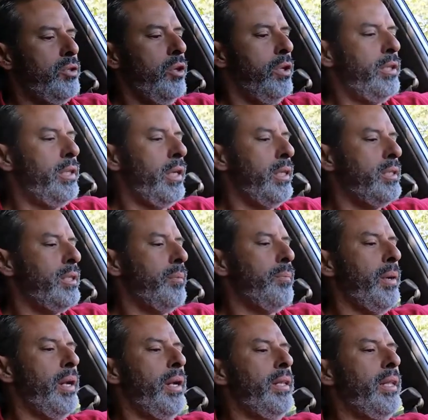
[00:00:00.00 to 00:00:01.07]
Sol 13,
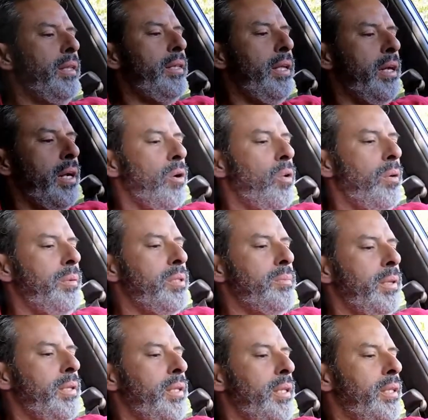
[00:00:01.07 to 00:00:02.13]
Planeta Tierra,
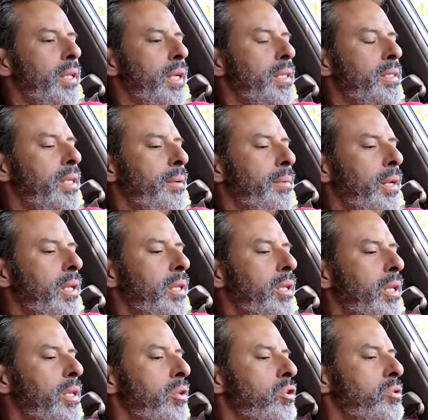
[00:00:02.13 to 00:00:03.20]
jueves 23 de
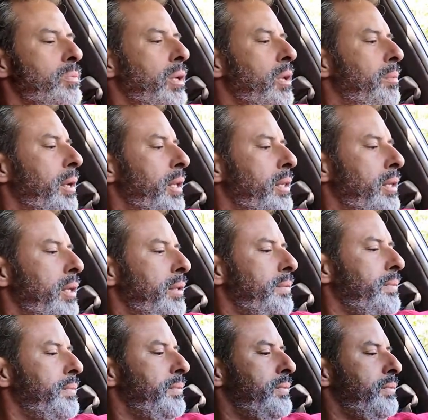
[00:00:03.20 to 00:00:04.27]
abril del 2020.
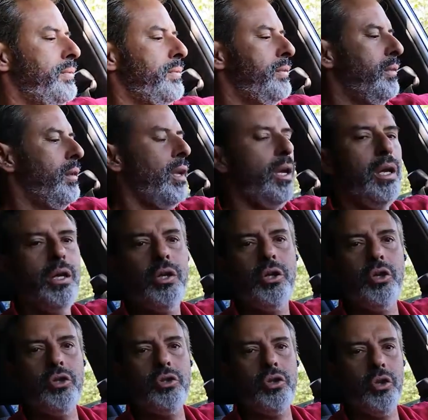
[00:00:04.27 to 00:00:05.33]

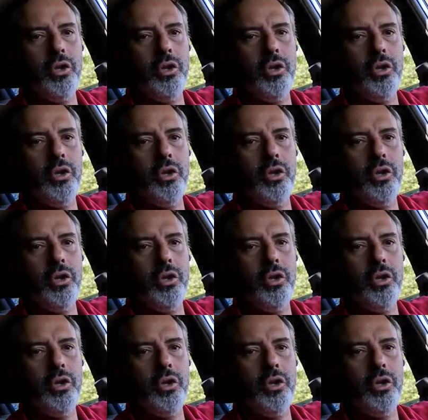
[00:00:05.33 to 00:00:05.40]
Yo